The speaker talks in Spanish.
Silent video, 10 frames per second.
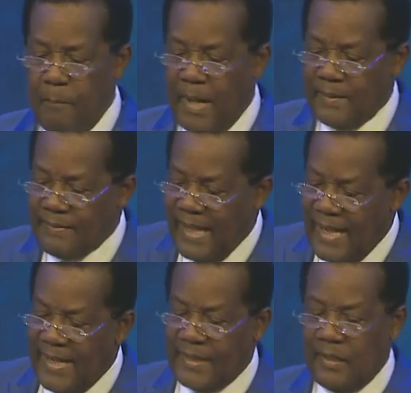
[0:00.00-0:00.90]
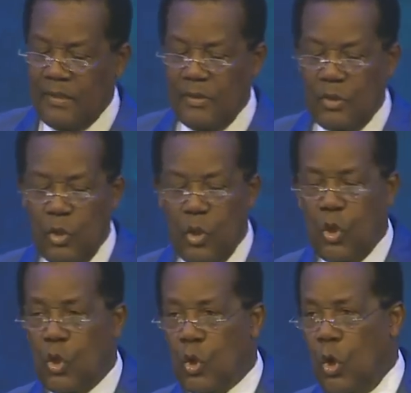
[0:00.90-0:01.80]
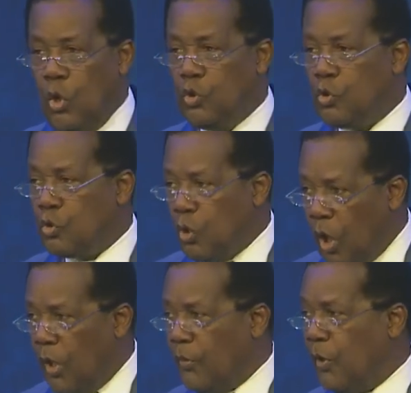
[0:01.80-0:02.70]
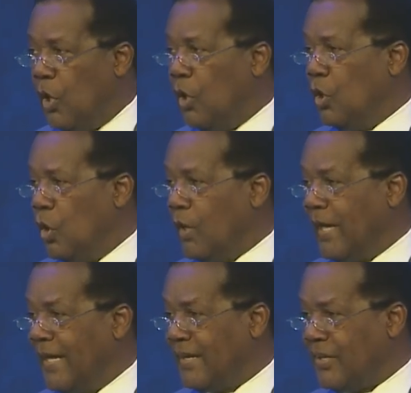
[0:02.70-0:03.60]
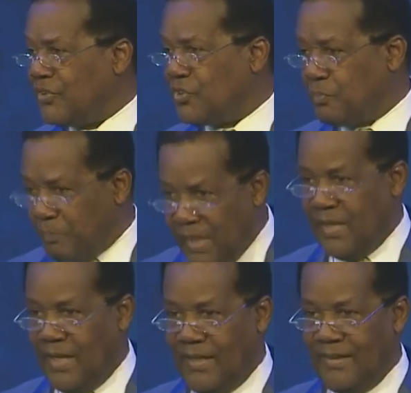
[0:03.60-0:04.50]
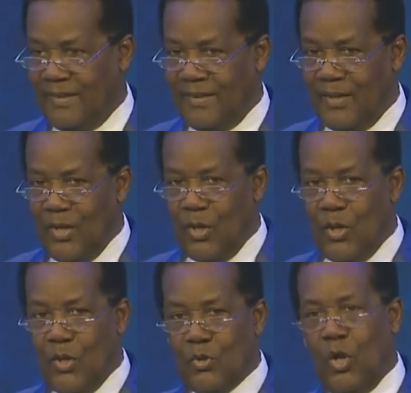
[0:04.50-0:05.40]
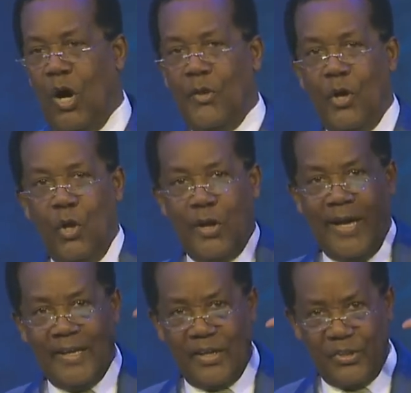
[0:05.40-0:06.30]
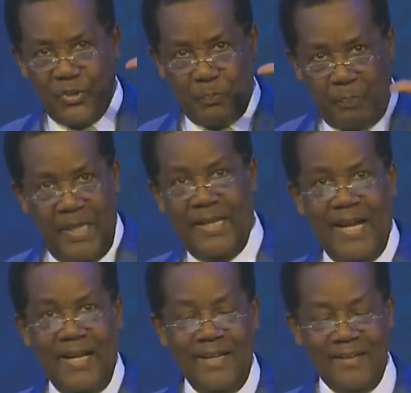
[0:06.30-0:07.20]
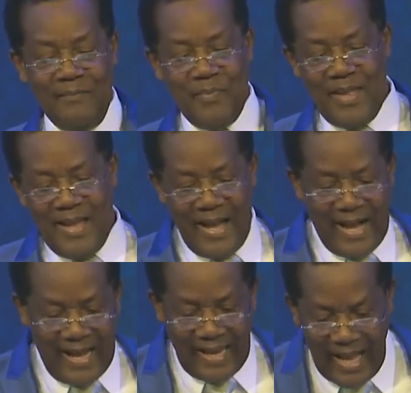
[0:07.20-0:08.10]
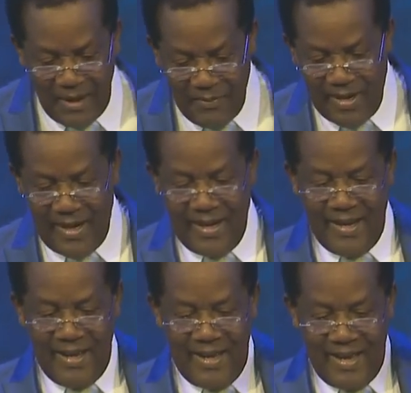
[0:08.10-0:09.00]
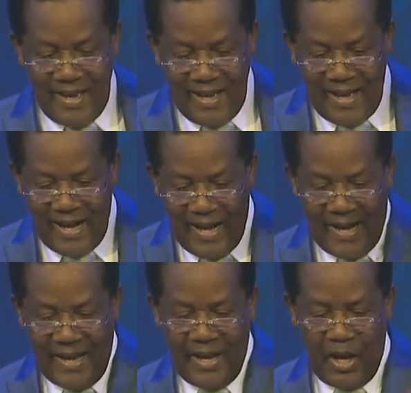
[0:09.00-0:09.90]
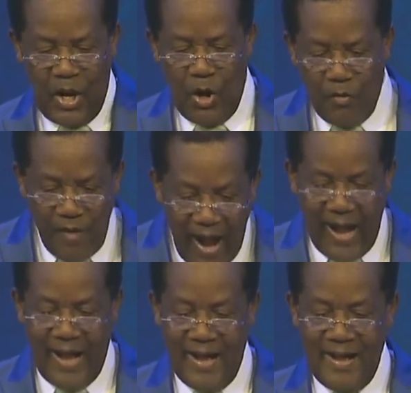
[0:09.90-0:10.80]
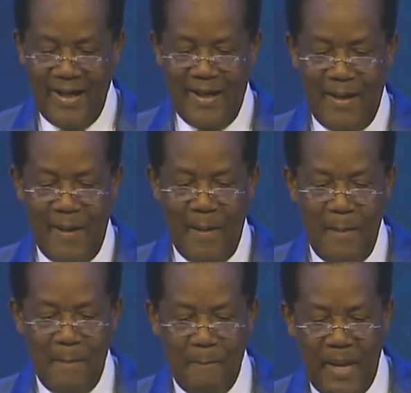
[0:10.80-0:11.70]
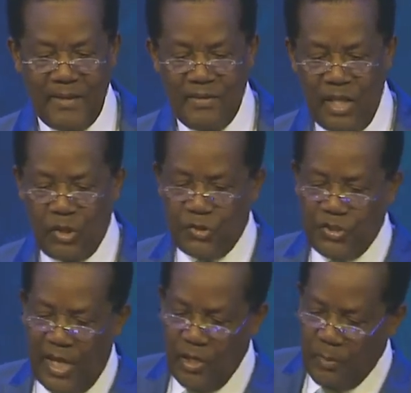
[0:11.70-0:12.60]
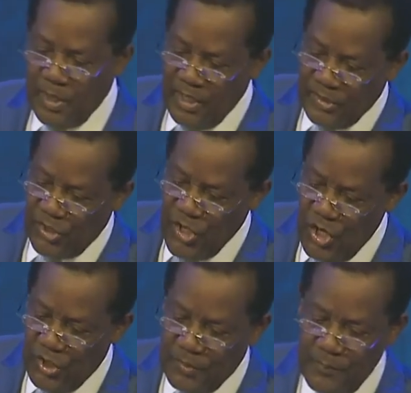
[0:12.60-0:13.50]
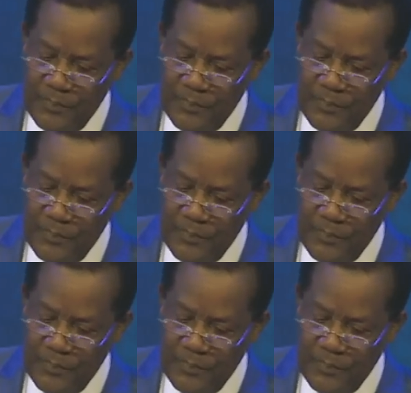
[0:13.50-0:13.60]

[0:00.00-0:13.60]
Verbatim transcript: pactar con todo lo que respira todo lo que respira, alabe a Jehová. Bendito sea el nombre del Señor.